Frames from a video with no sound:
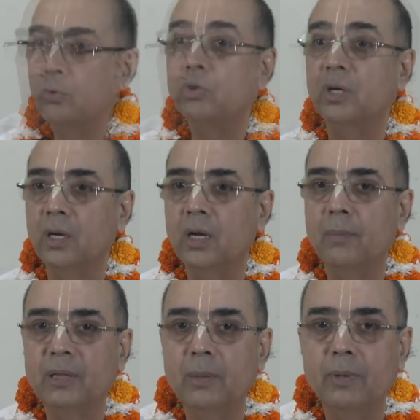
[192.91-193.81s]
उस श्रृंखल
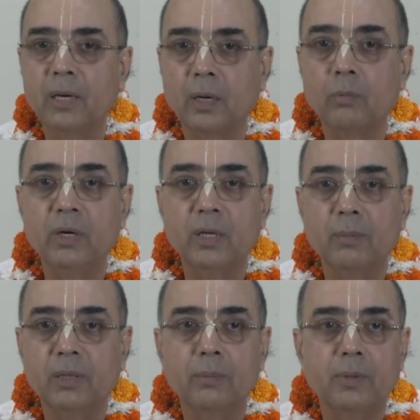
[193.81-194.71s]
का मतलब क्या टर्बुलेंट का
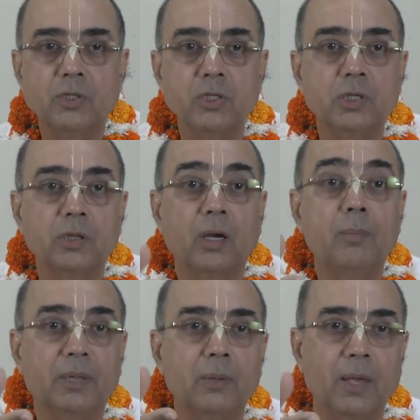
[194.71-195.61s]
मतलब क्या चंचलता का
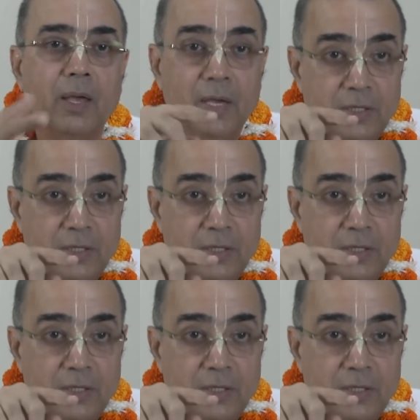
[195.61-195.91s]
मतलब क्या